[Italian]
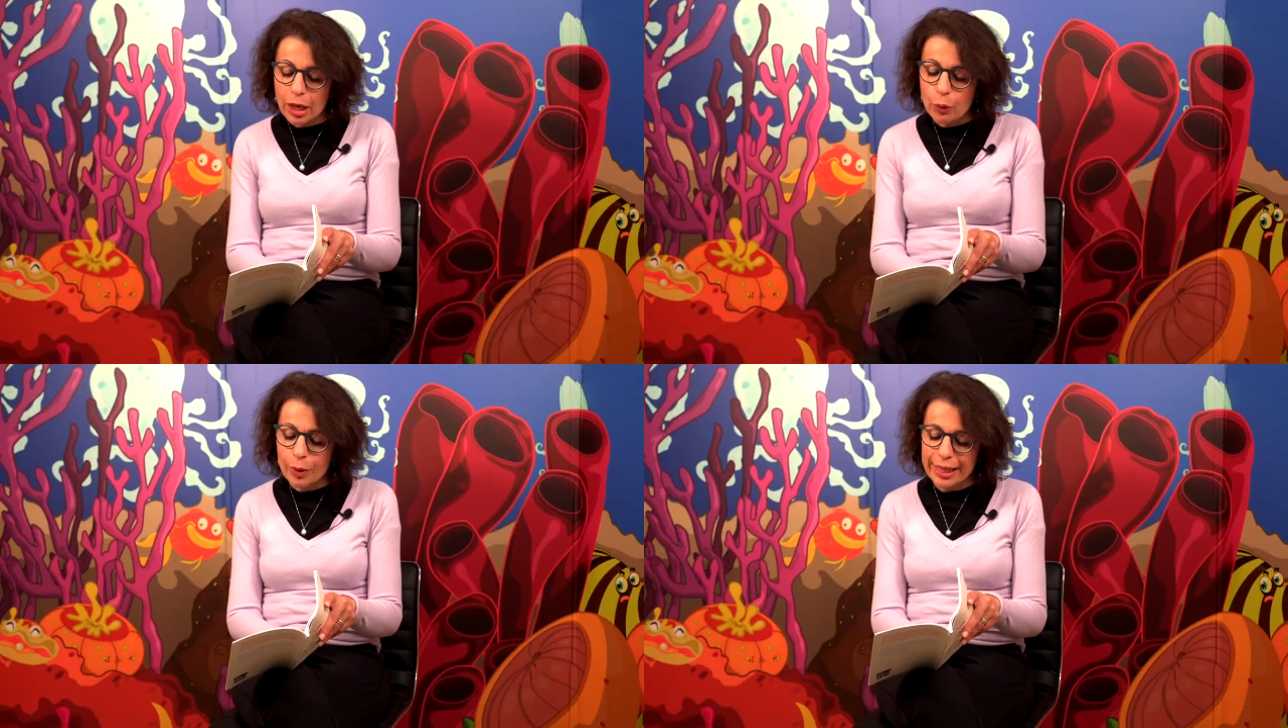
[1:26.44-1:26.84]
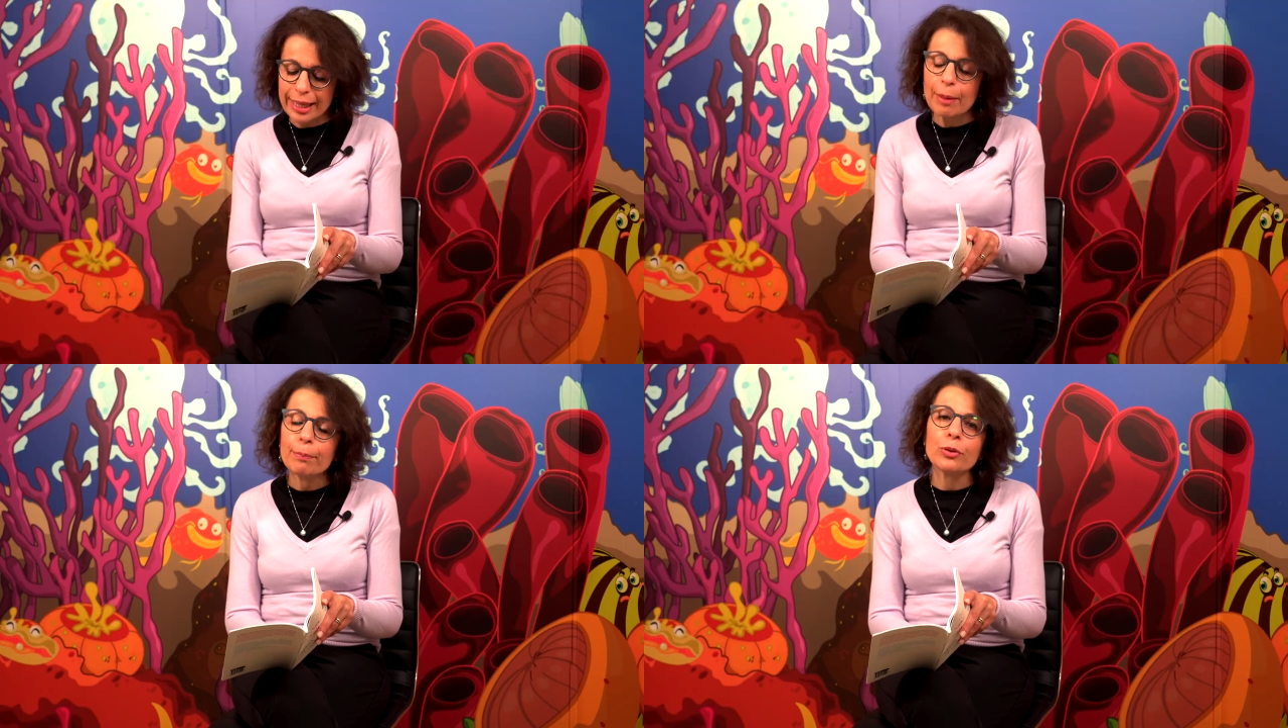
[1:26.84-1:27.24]
Quel
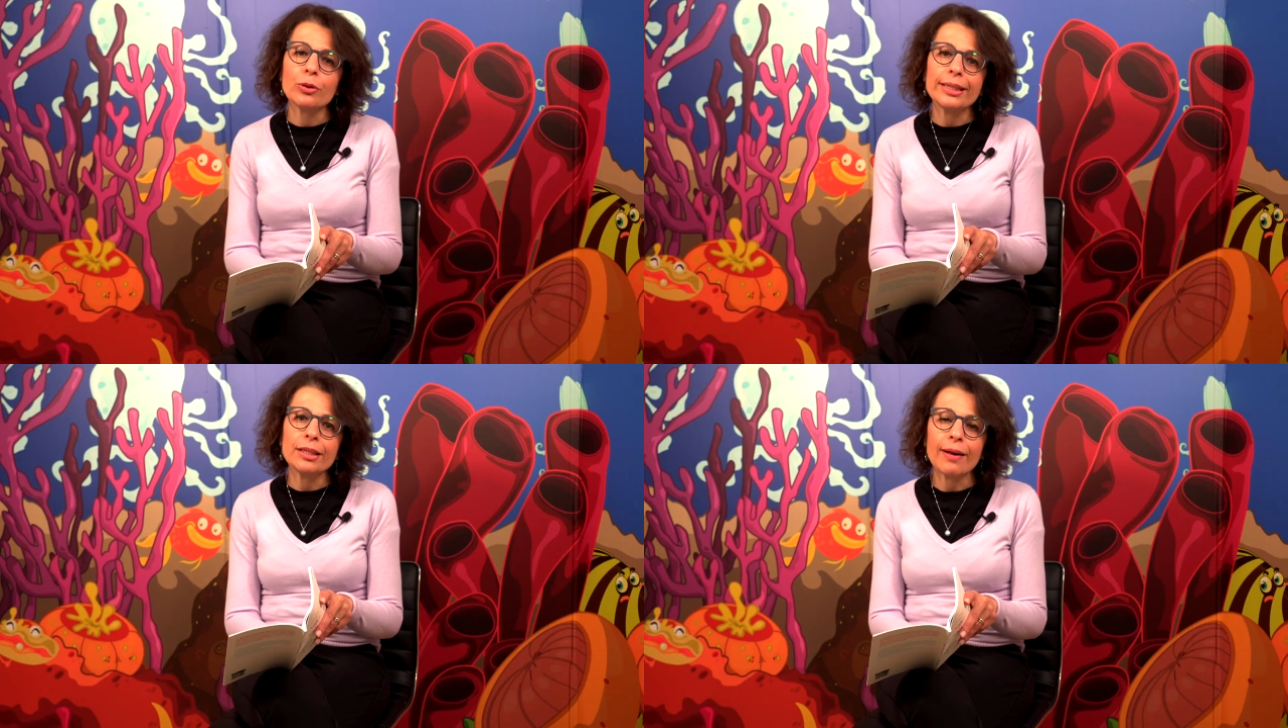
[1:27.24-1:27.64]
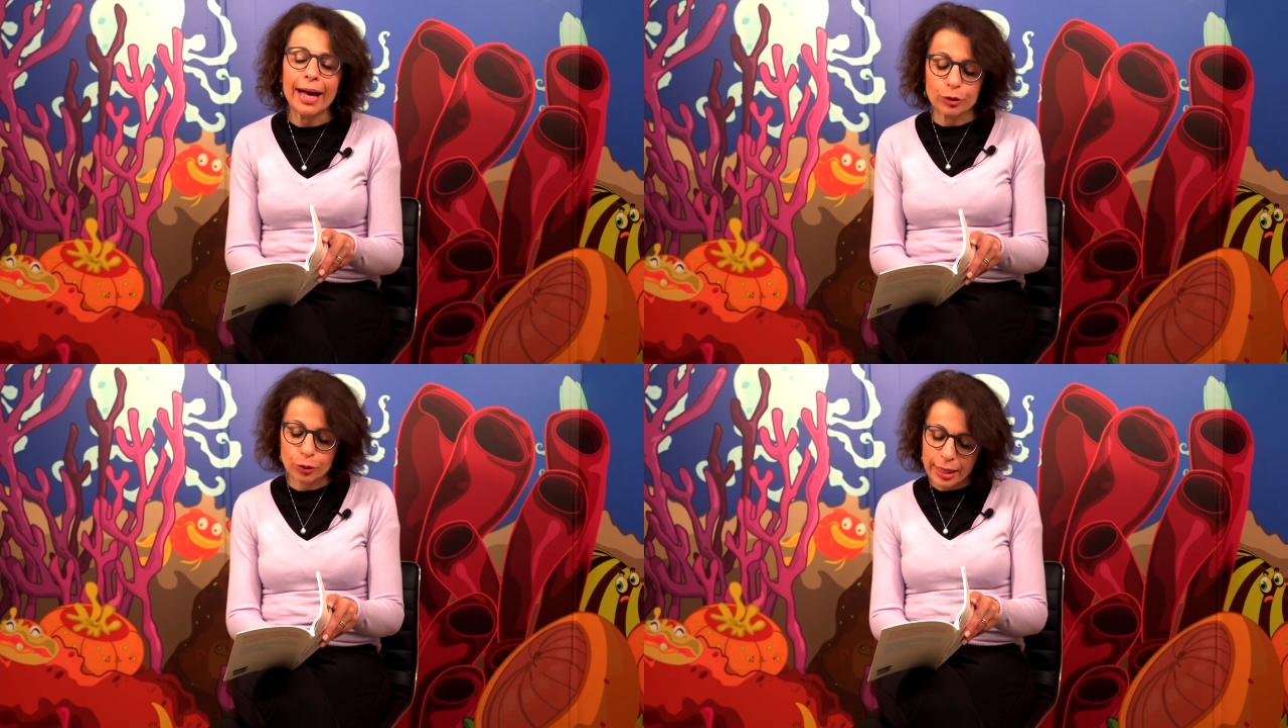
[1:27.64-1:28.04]
campo
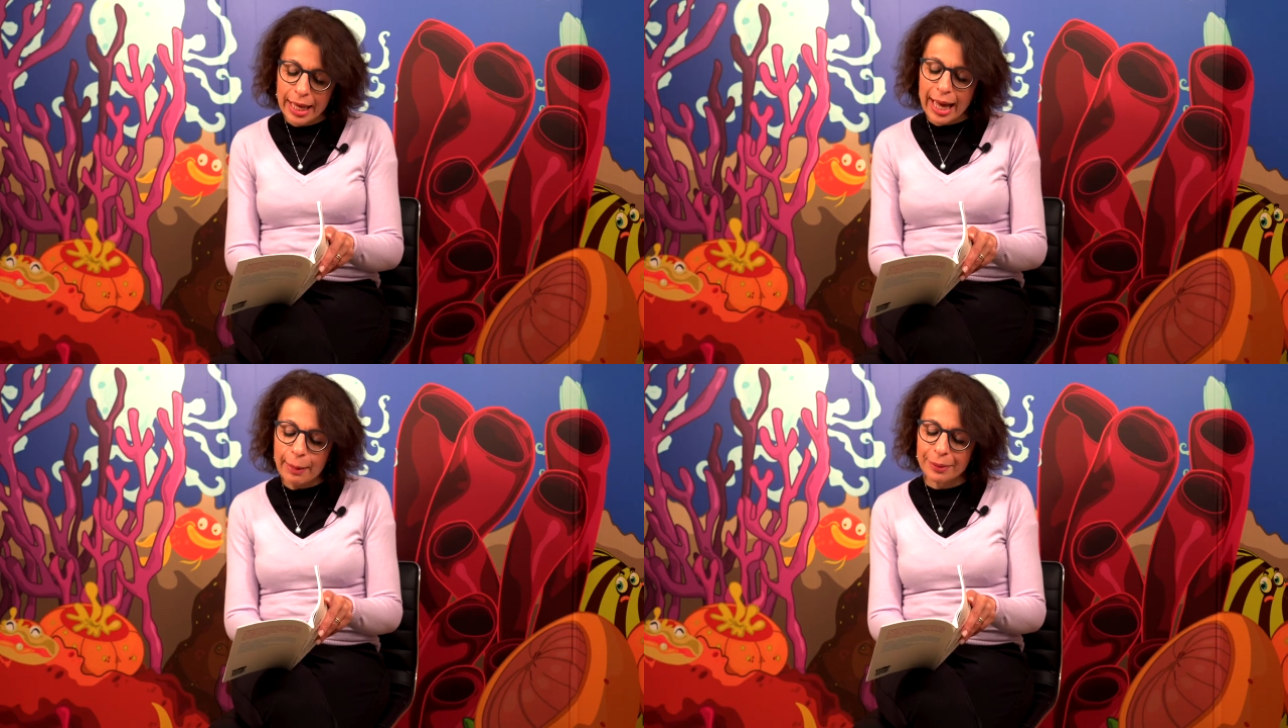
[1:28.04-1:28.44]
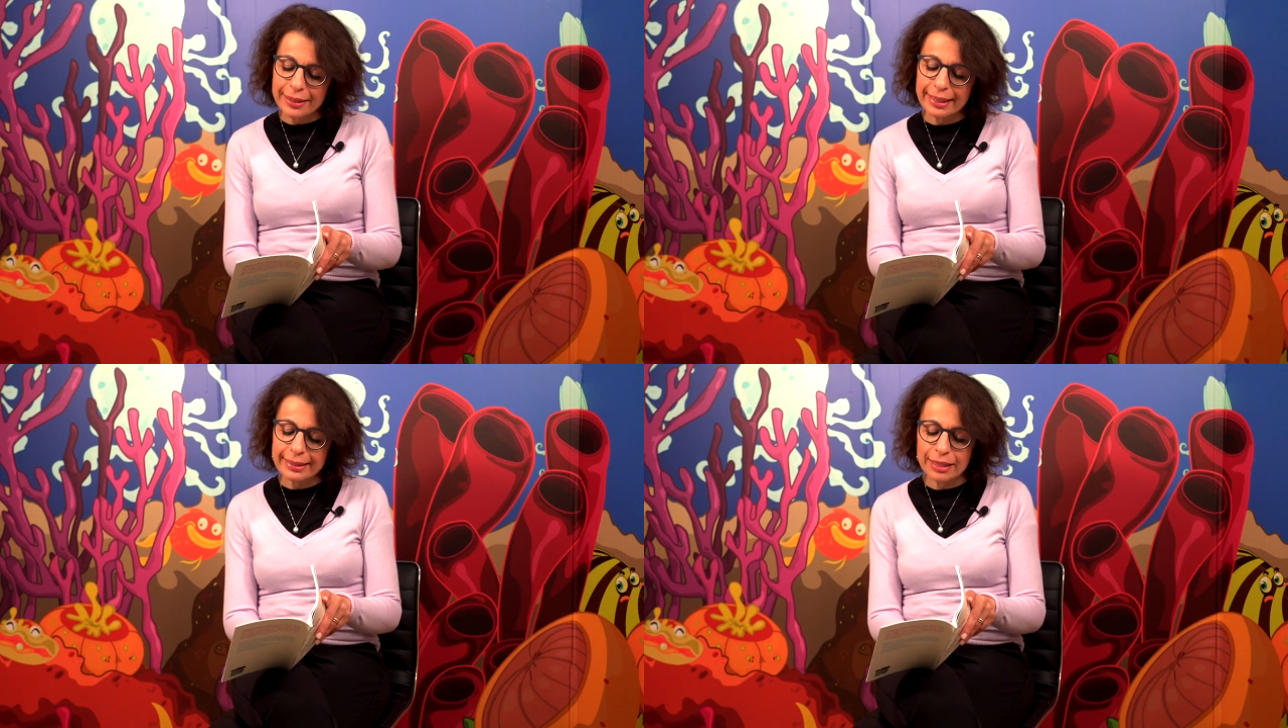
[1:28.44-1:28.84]
coltivato
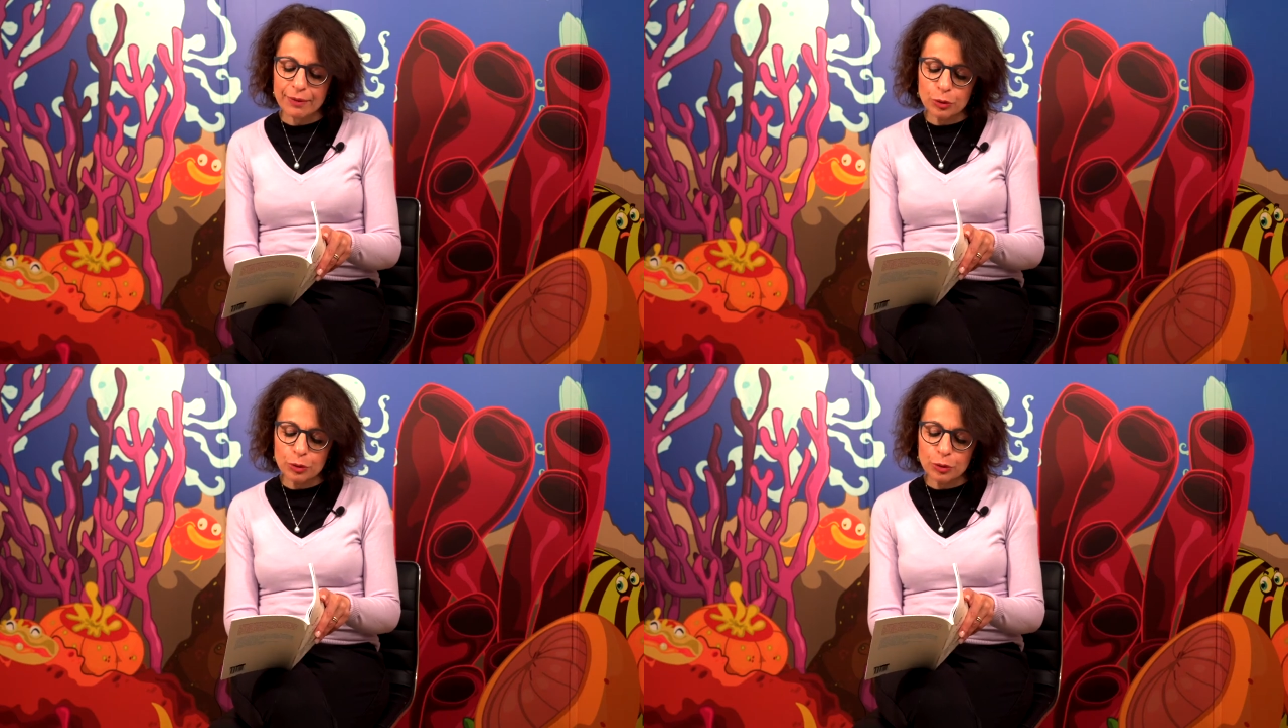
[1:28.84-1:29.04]
apparteneva